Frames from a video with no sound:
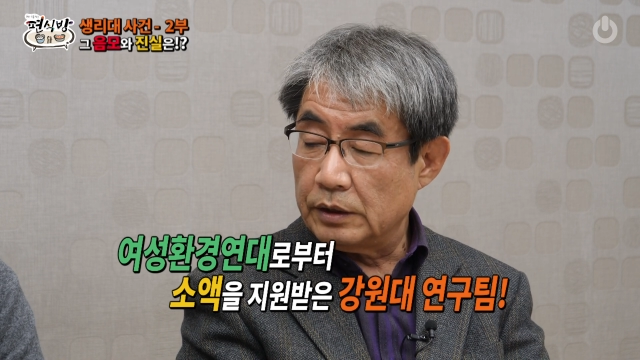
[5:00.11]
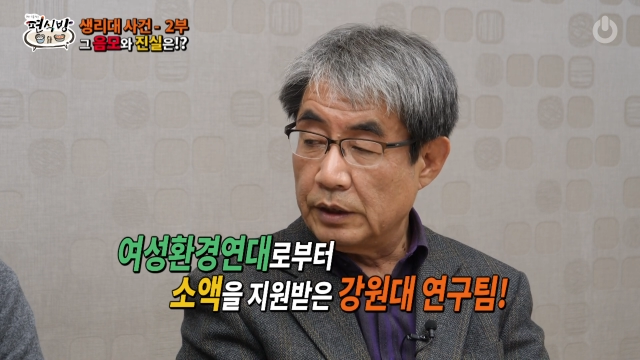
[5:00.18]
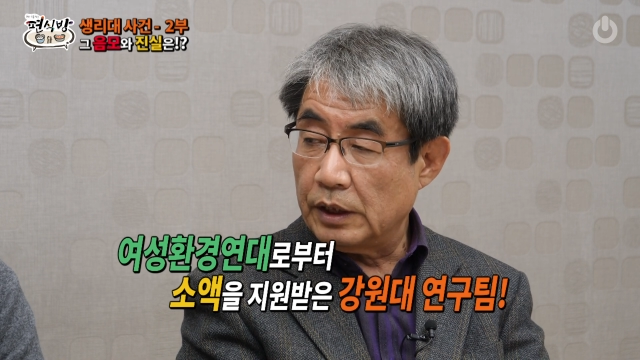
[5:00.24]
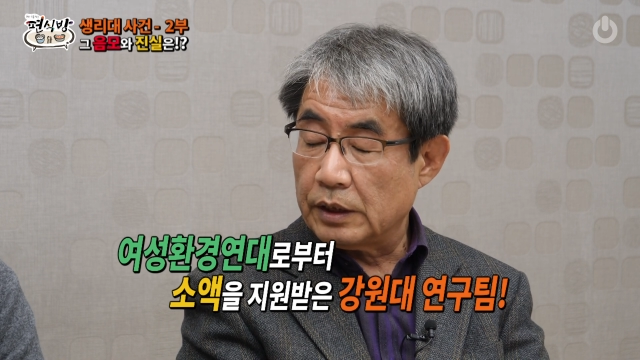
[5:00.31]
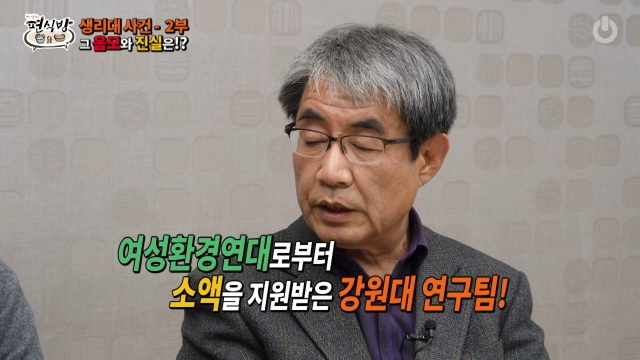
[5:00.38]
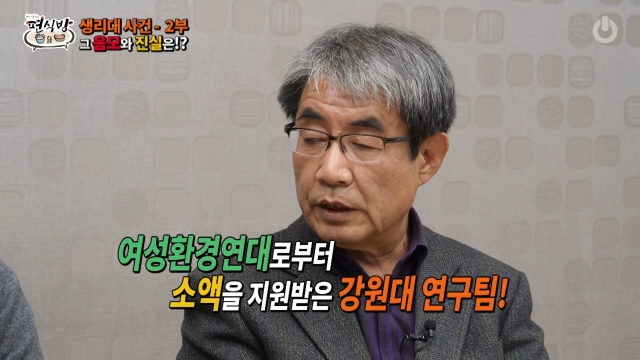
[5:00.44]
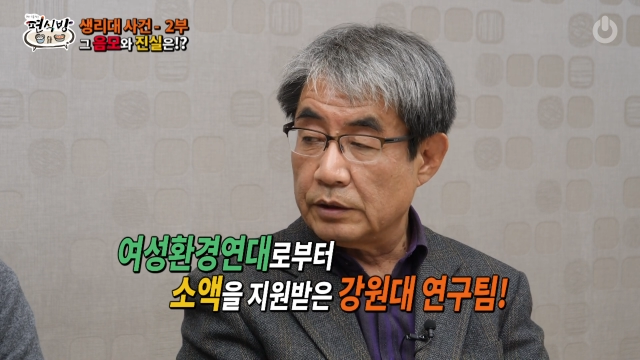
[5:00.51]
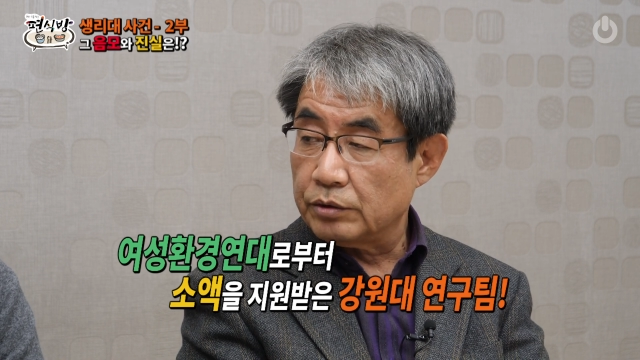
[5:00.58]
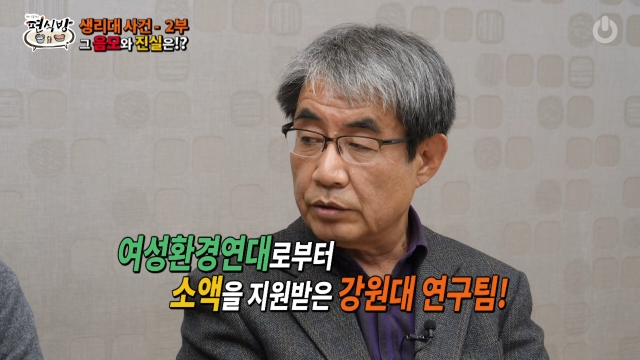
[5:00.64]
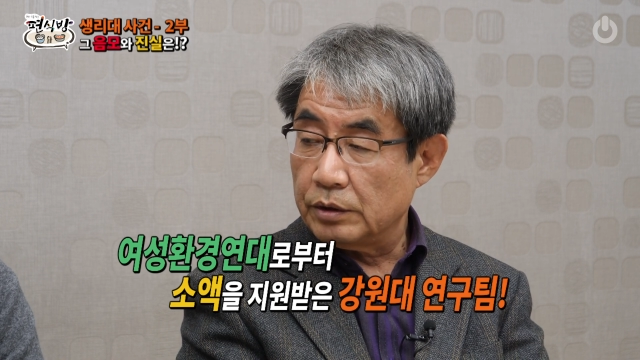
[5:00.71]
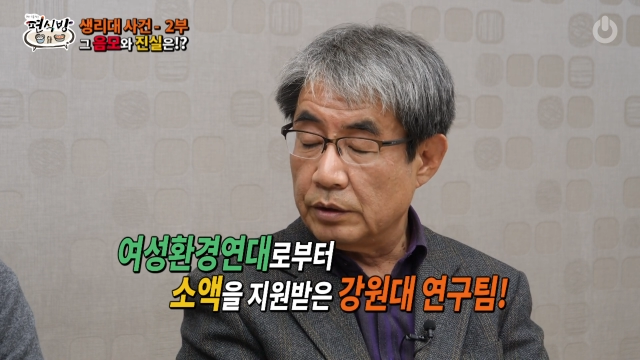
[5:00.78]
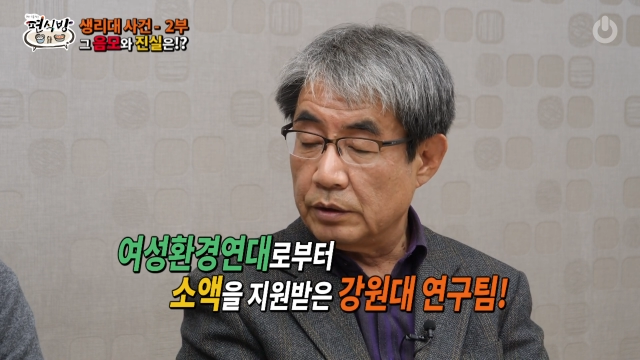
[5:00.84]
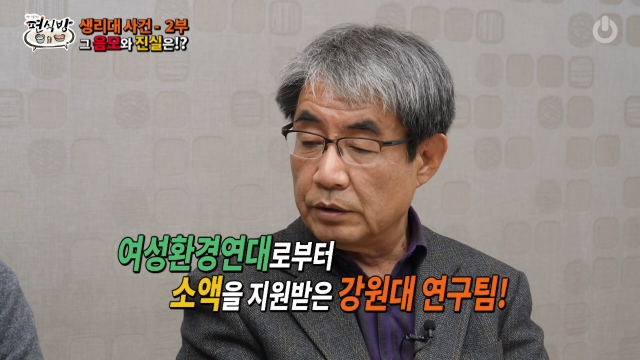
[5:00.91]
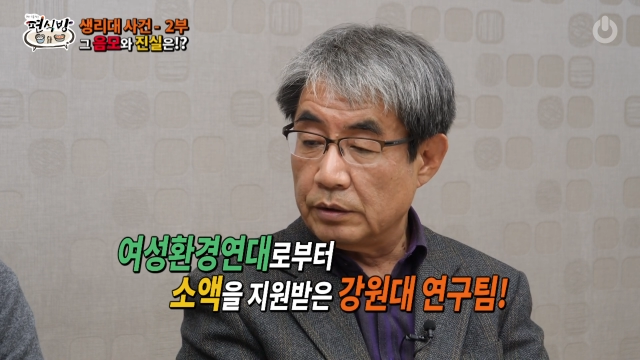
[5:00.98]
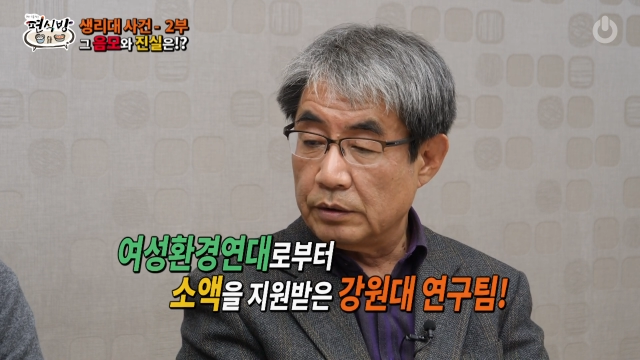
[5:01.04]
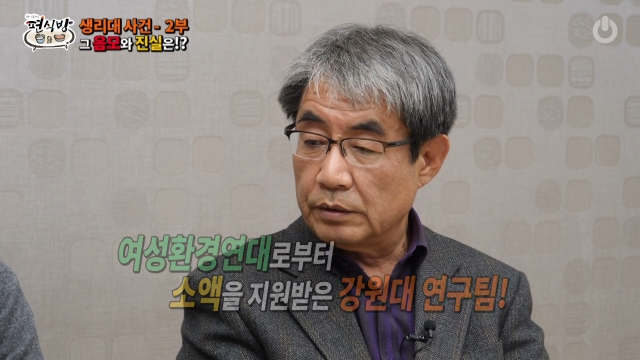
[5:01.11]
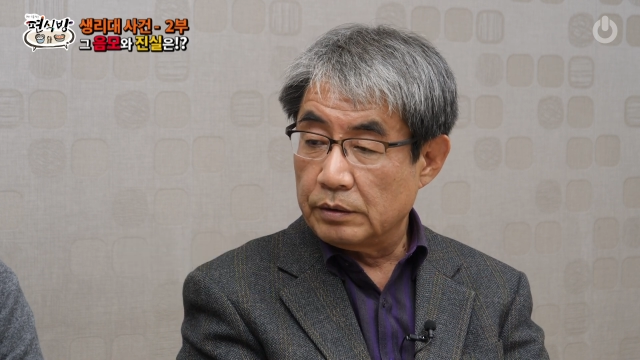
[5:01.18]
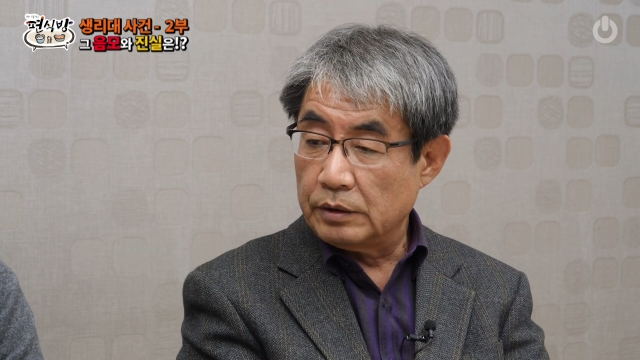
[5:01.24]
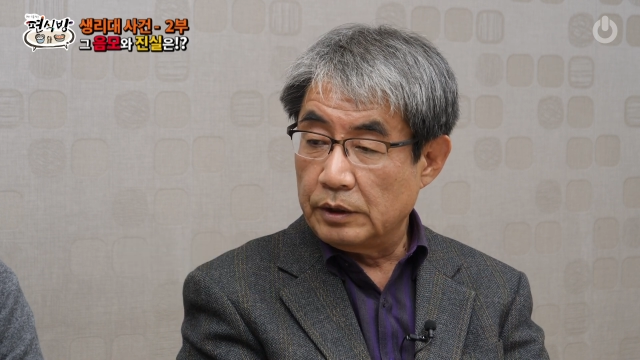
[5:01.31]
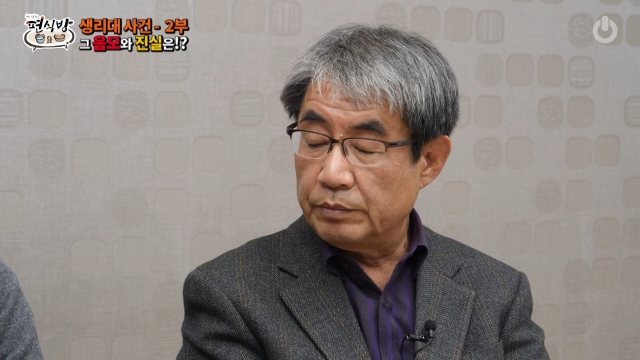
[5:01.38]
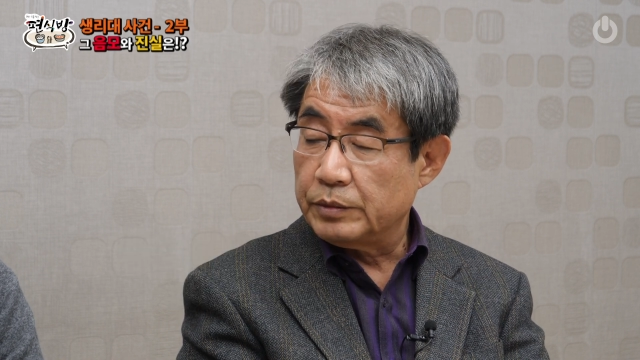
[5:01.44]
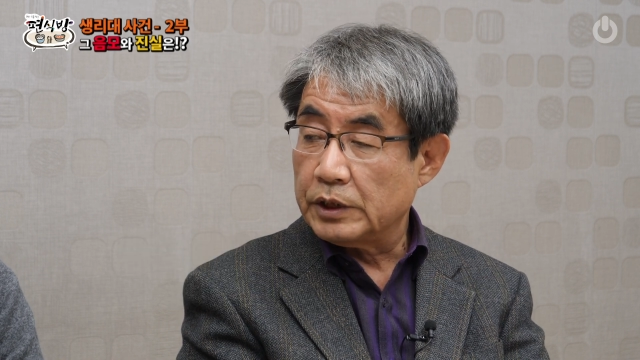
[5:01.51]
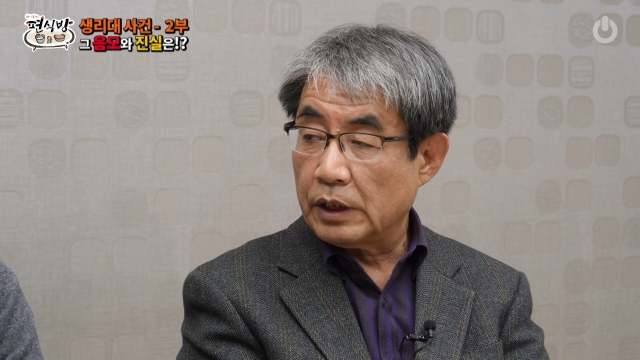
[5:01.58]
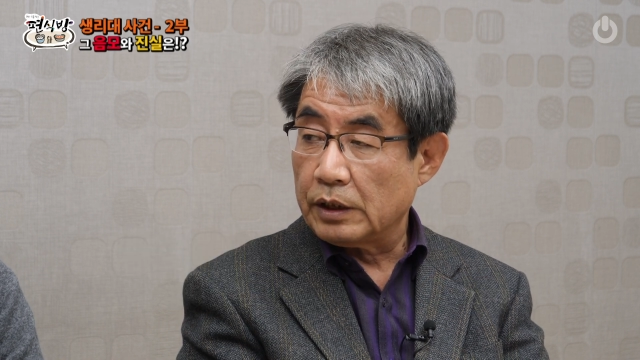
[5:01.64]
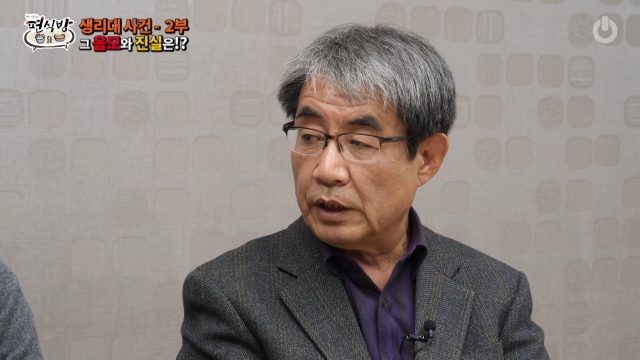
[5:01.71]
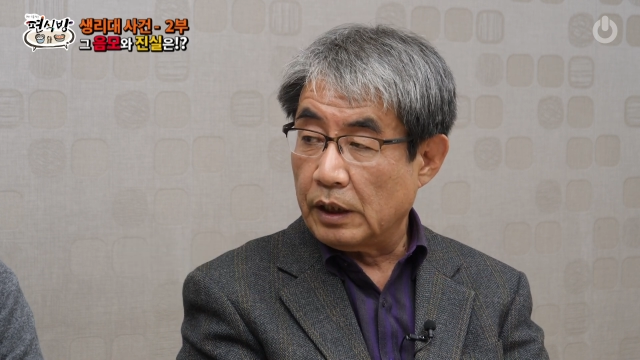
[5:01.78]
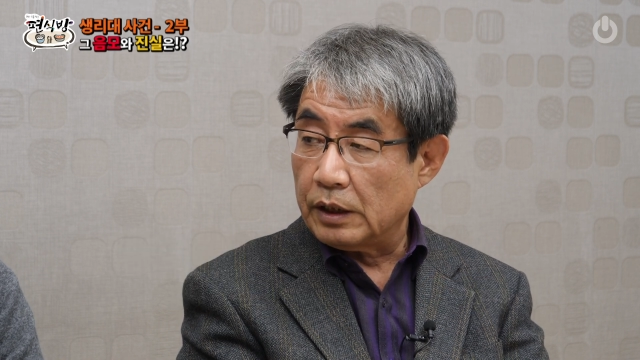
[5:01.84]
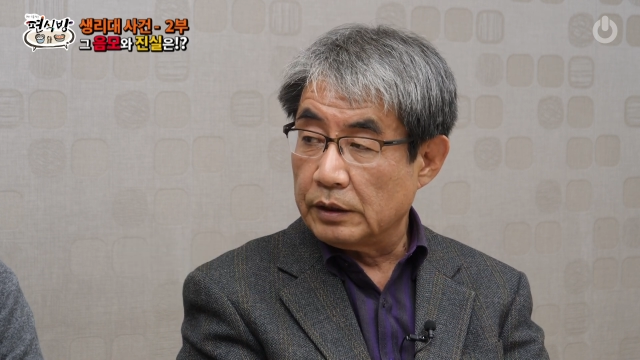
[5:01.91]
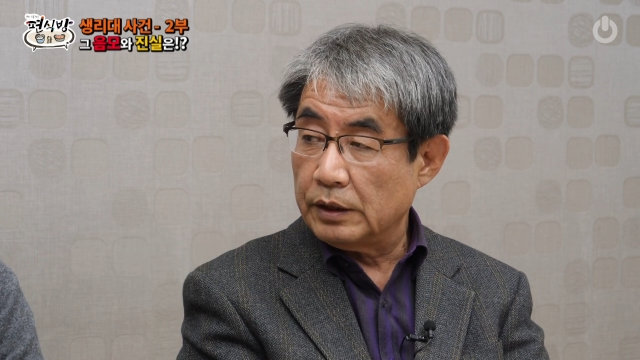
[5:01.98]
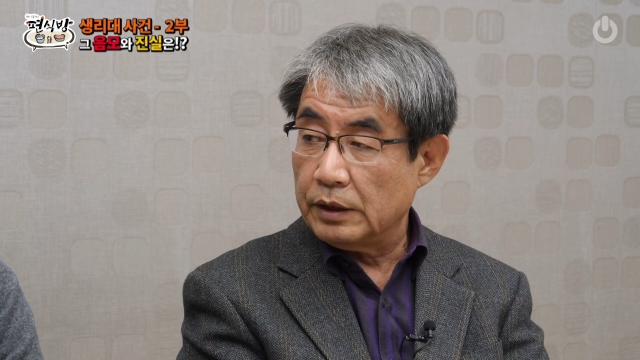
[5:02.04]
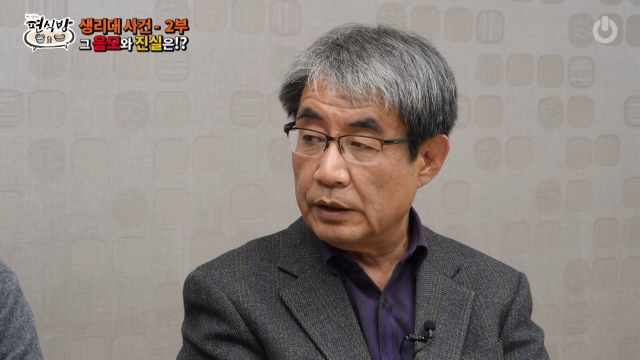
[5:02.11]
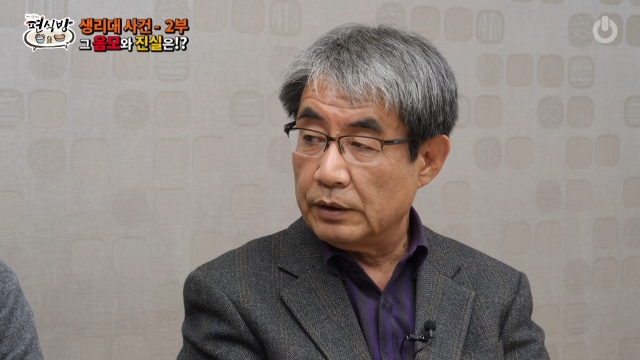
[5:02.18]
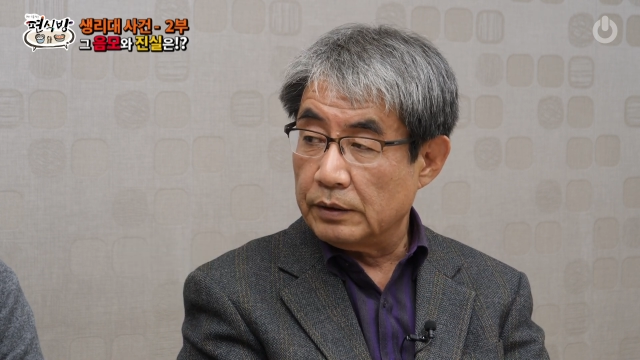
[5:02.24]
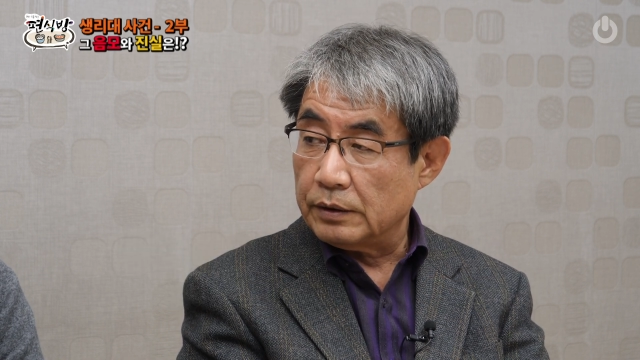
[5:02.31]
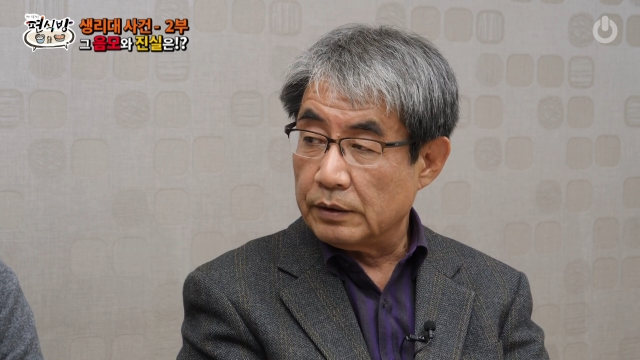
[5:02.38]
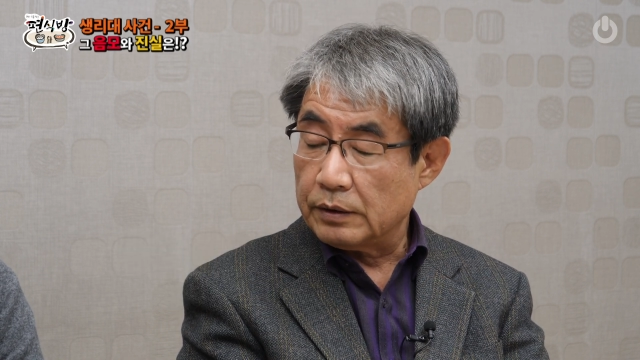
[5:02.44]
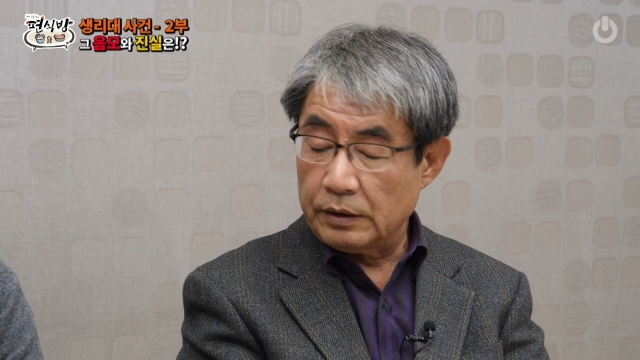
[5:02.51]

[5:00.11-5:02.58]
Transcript: 이야기할 수 있는 입장이 아니에요.